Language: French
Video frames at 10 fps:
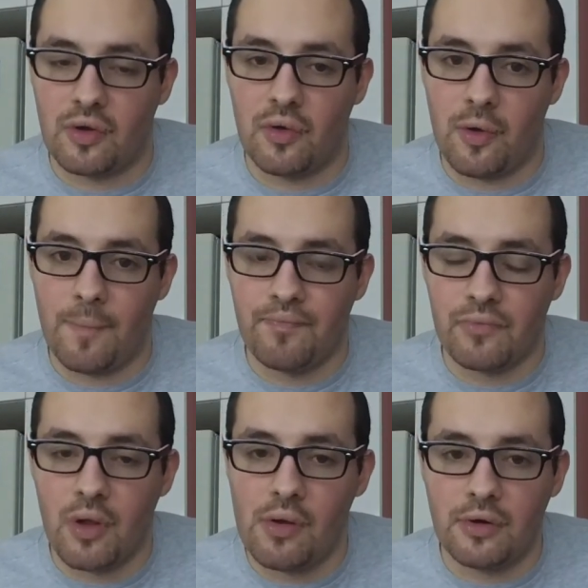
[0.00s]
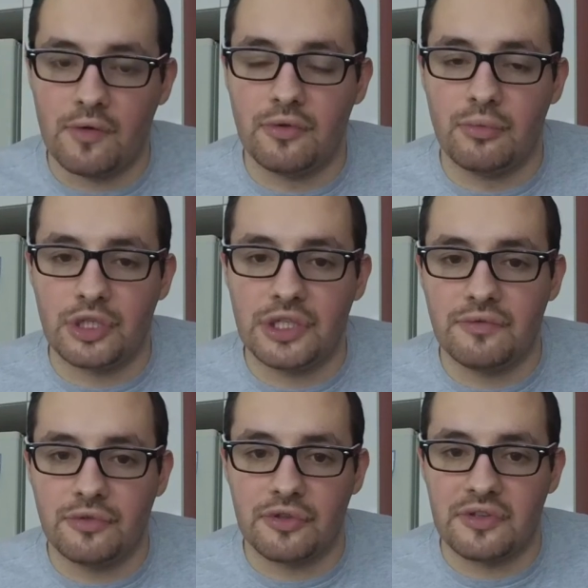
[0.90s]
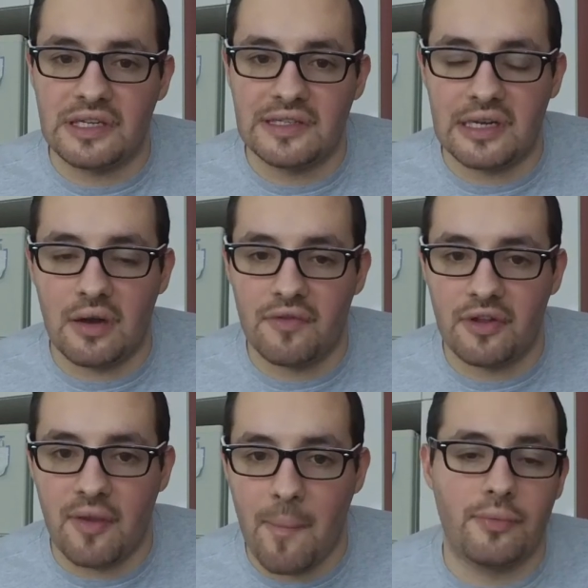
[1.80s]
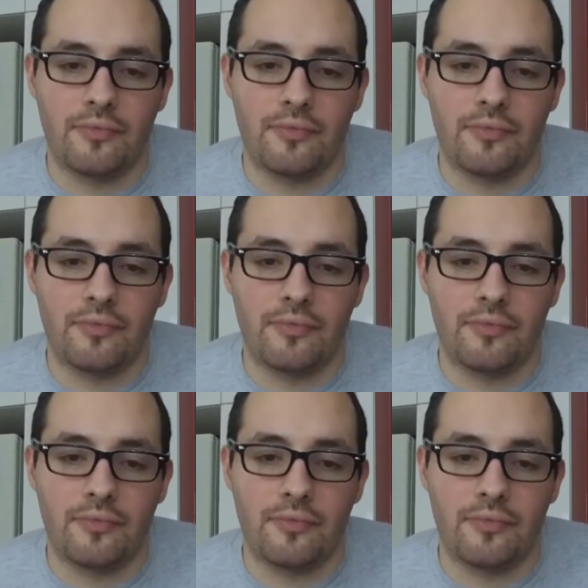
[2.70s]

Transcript: Quand, quand vous le mangez, vous sentez les éclats en fait.